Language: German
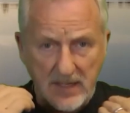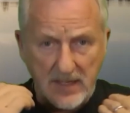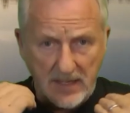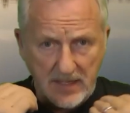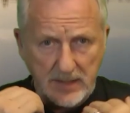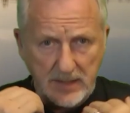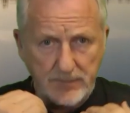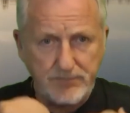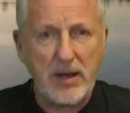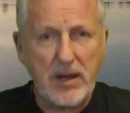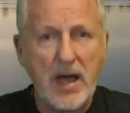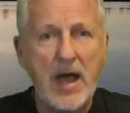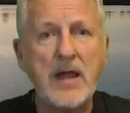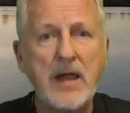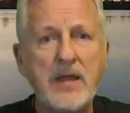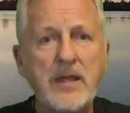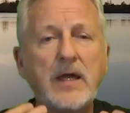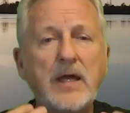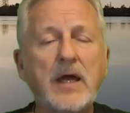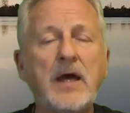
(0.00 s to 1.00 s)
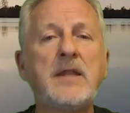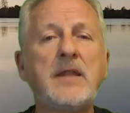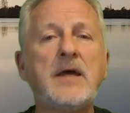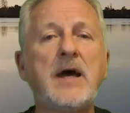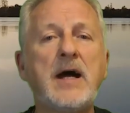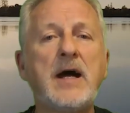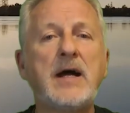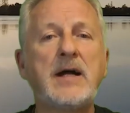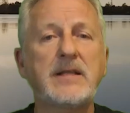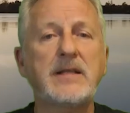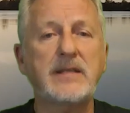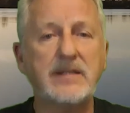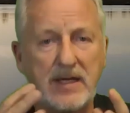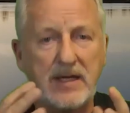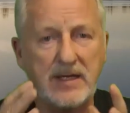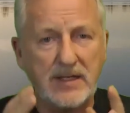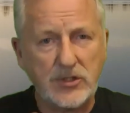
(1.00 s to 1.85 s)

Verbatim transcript: Eine Panik, eine Angst